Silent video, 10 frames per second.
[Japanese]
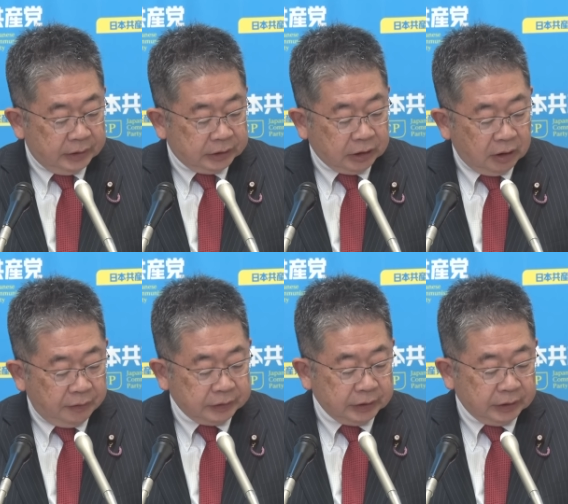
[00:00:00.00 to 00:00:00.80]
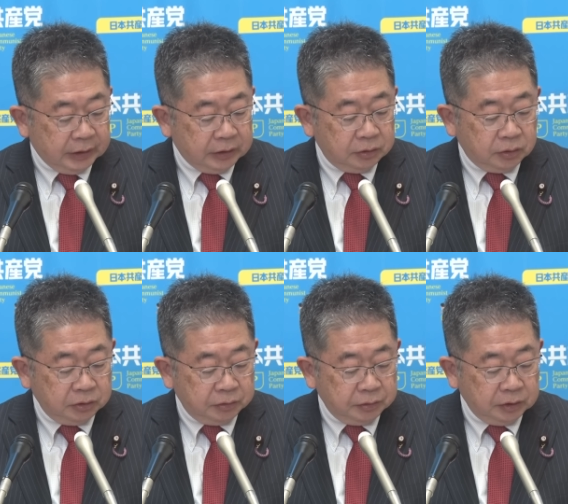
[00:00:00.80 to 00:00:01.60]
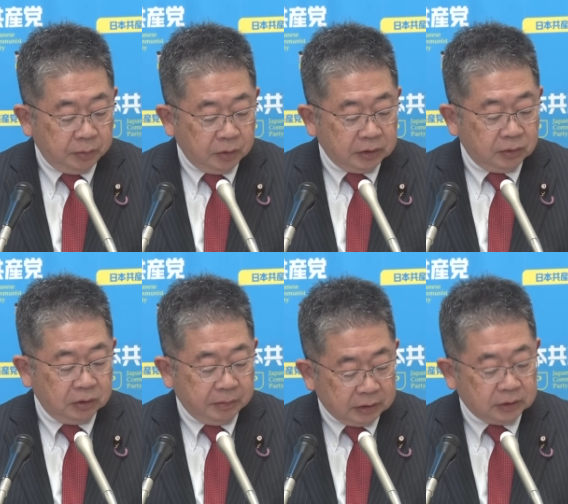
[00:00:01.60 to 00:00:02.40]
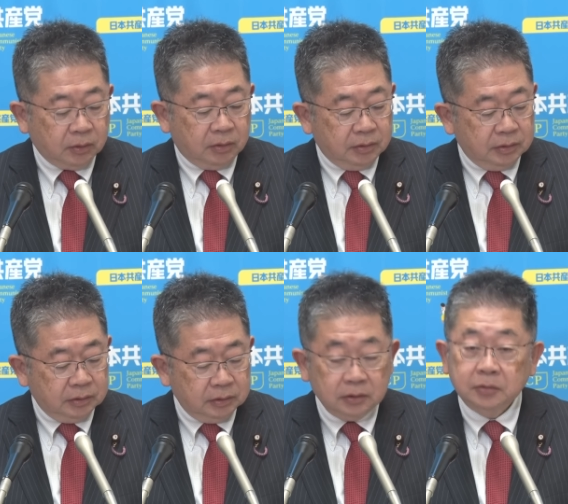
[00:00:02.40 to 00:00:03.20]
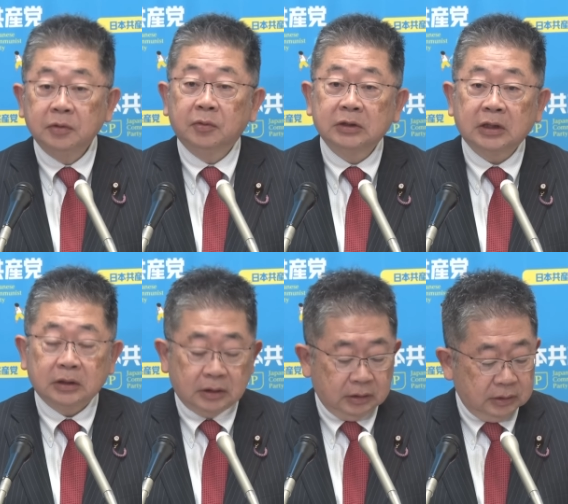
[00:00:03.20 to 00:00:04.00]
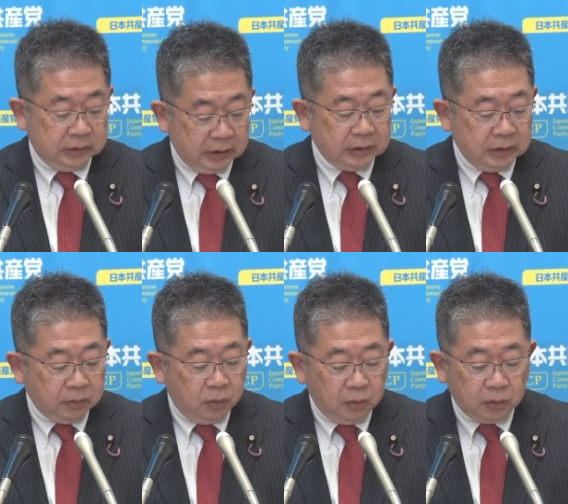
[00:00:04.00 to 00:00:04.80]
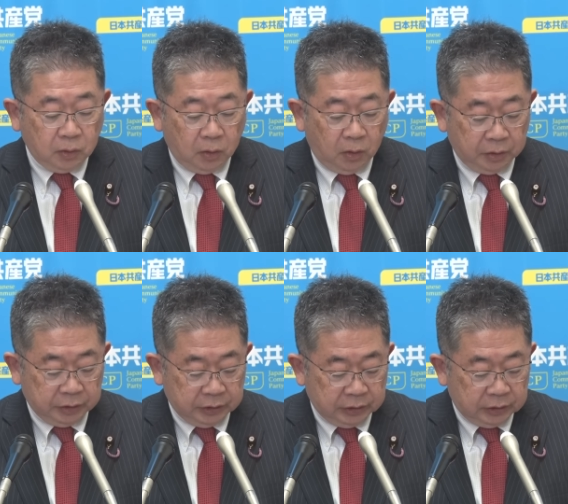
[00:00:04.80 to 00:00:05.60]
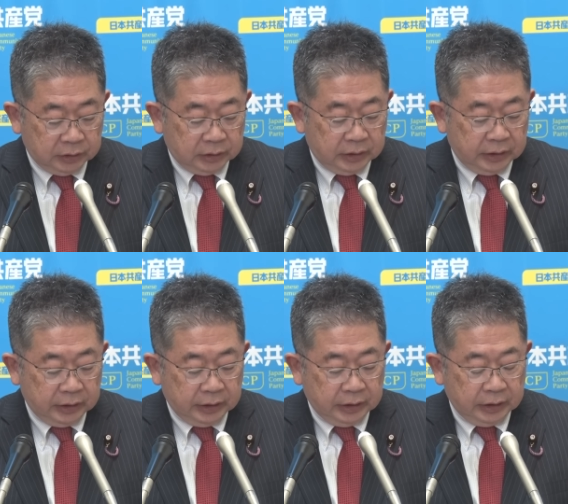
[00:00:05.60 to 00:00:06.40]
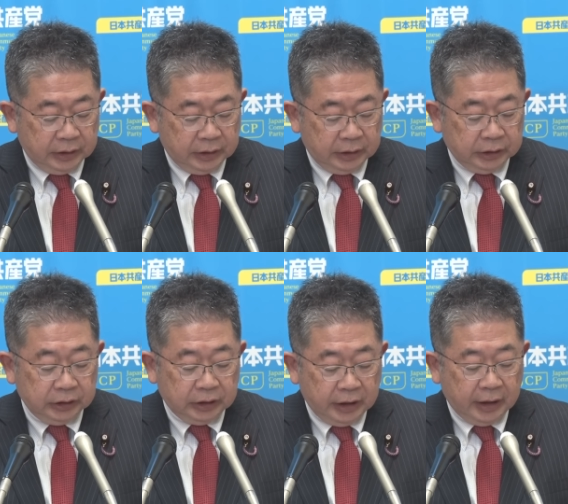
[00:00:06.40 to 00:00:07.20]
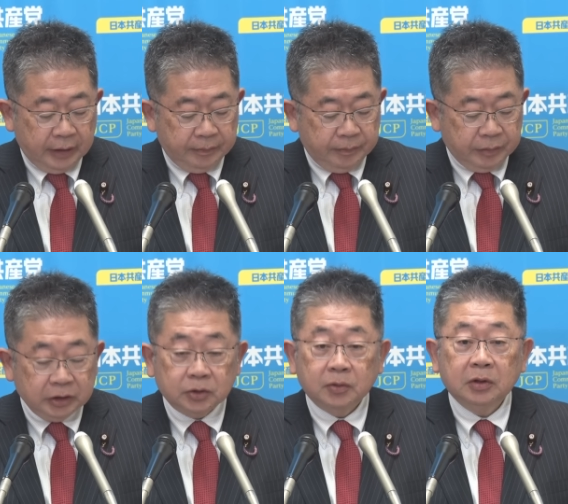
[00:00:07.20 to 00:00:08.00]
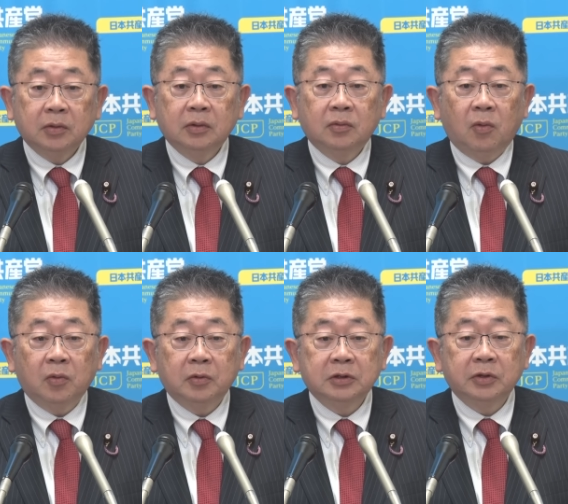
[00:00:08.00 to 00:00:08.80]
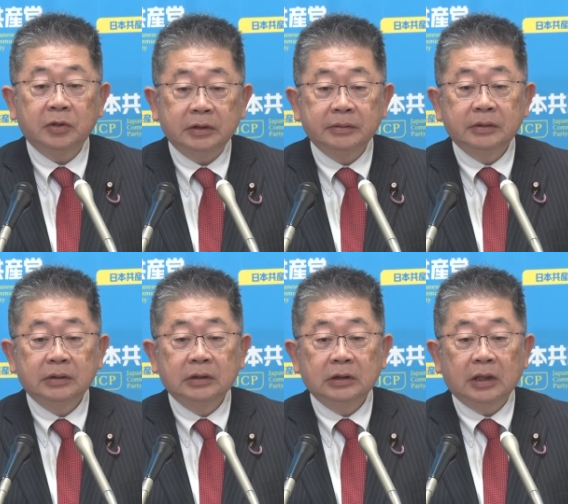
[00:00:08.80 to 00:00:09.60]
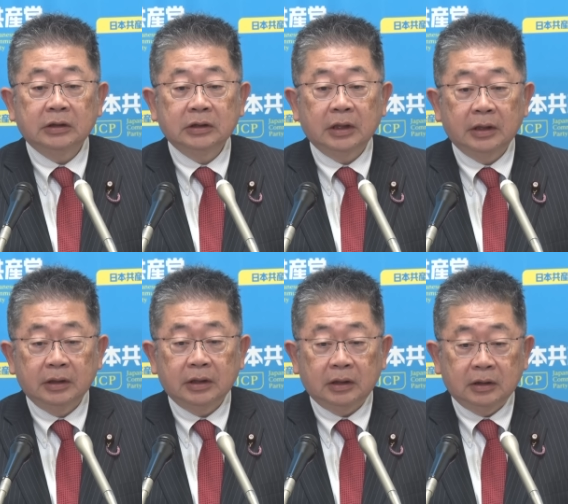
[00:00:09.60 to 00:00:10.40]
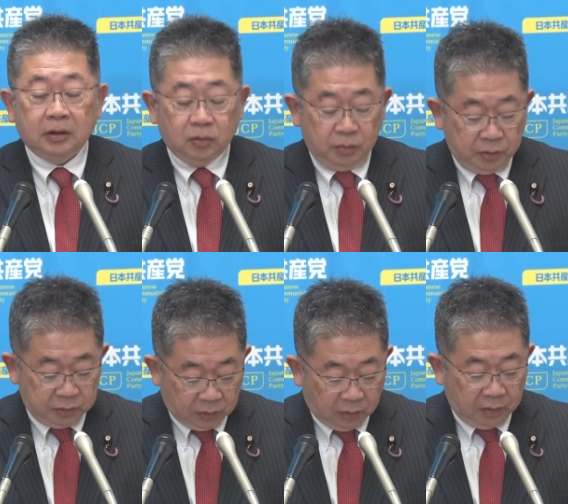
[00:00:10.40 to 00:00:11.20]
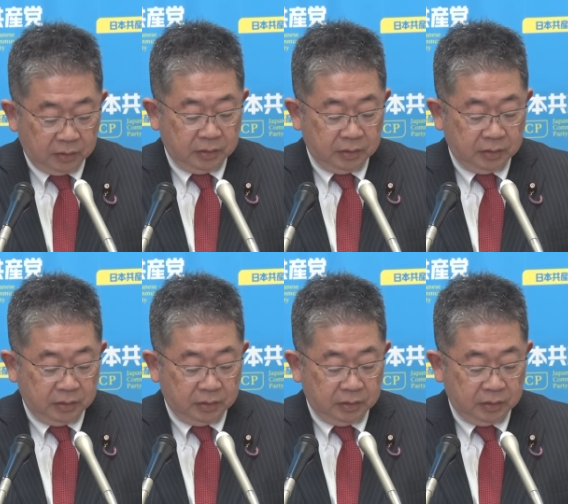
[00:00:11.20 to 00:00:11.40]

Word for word: 力合わせができるというふうに思っておりますというふうにおっしゃったね。でこのことを、えー、引いて、まあ、非常に心強い発言だったと思うと、